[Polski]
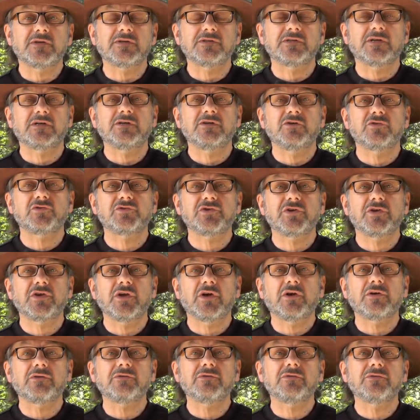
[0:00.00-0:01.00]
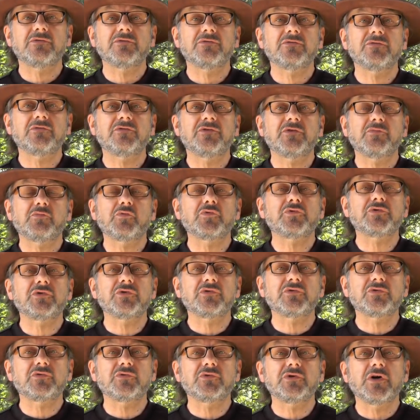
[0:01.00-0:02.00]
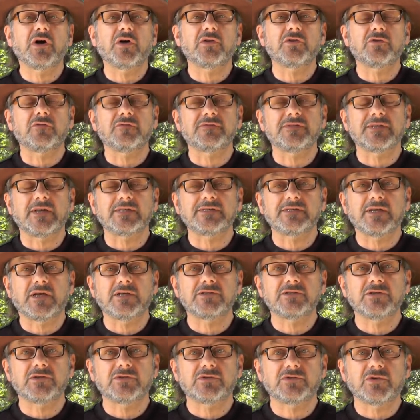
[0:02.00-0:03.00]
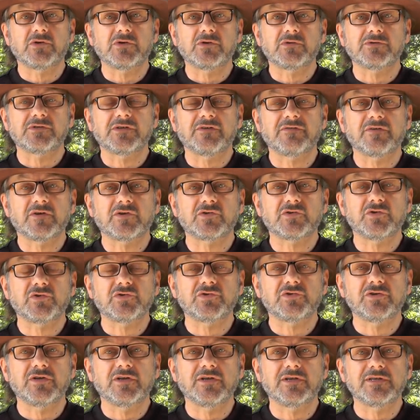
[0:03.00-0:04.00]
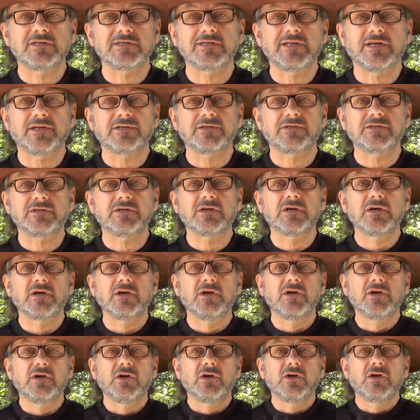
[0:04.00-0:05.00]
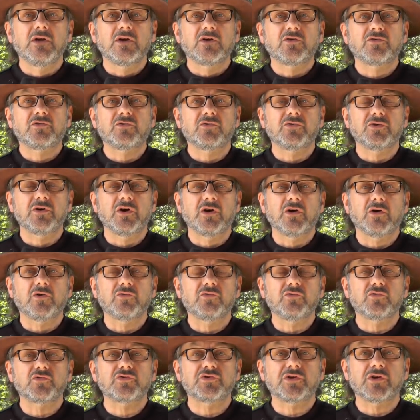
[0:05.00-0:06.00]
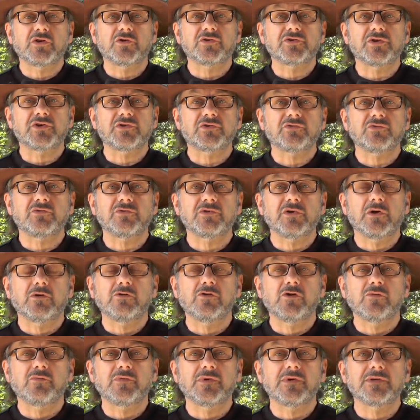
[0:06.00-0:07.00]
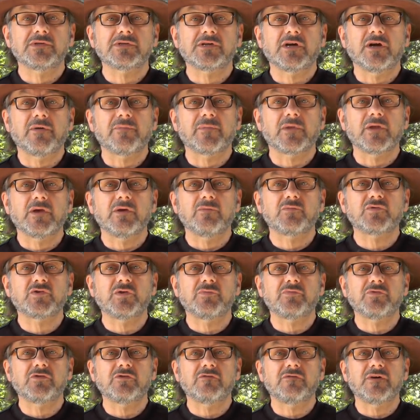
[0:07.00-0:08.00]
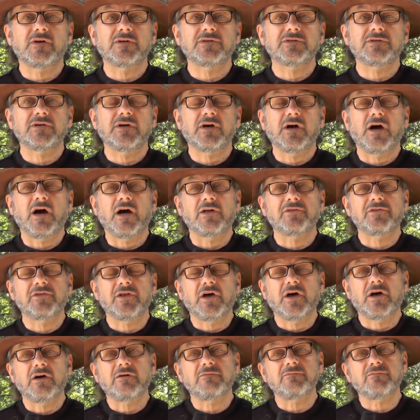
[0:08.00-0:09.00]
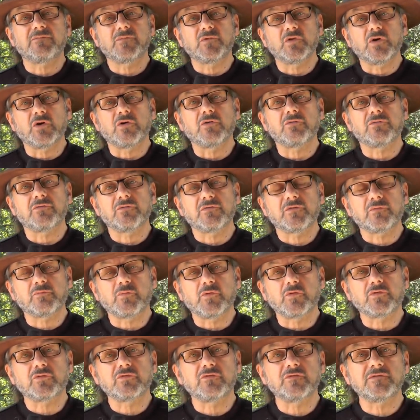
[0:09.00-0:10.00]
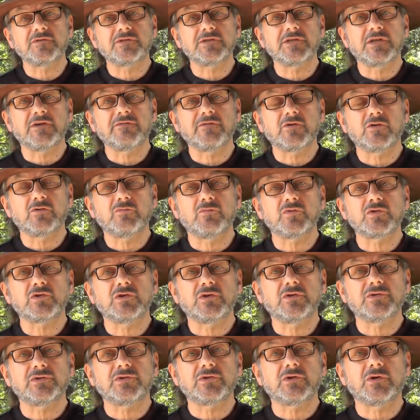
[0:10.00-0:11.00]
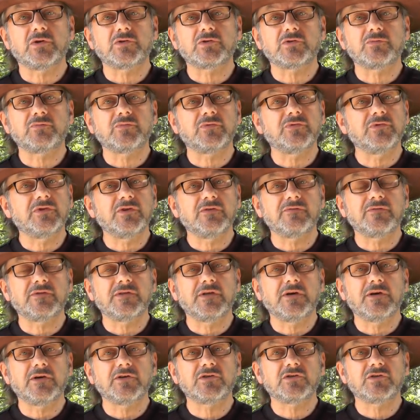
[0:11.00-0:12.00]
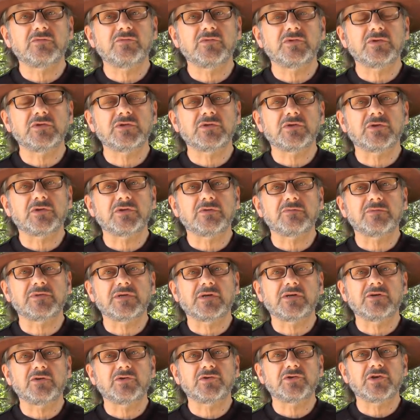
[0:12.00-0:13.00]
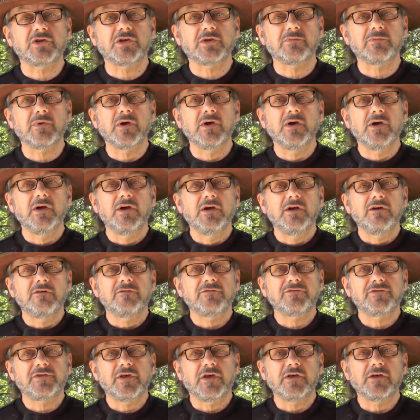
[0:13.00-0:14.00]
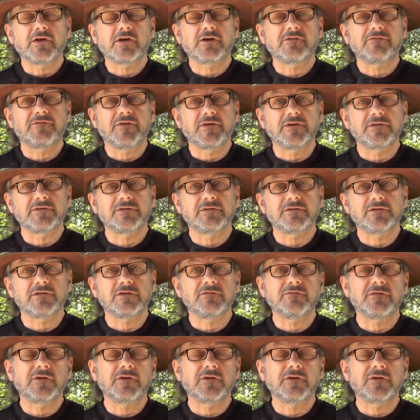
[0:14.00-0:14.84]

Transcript: zaś zagrożenia e, typu cenzura no w zasadzie stoją za większości legislacji, które od dłuższego czasu Unia Europejska e, przeprowadza, a ta no, z punktu widzenia wielu myślących osób nie wydaje się być istotnym zagrożeniem w tej kwestii kwestii.